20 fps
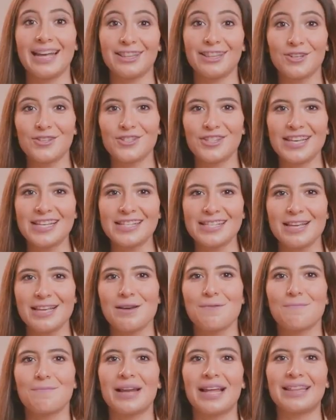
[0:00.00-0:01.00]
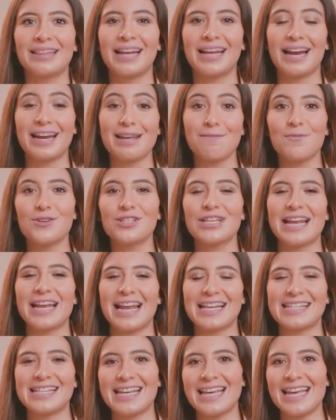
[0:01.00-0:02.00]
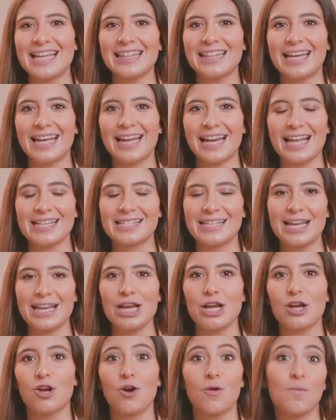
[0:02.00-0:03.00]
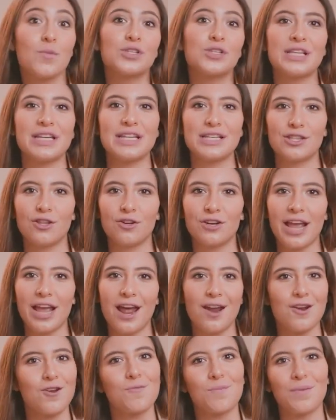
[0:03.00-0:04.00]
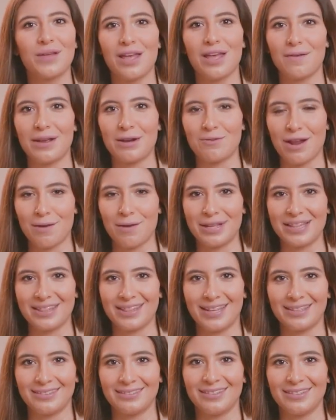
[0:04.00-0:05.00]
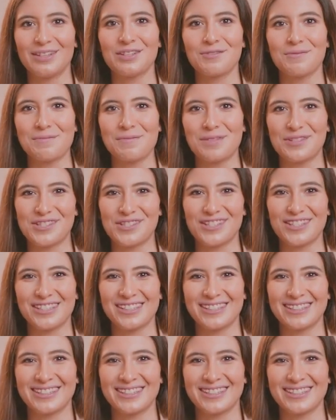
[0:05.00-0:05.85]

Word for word: Entonces, platicaremos en la siguiente clase cómo sin historia no puede haber una venta. Nos vemos.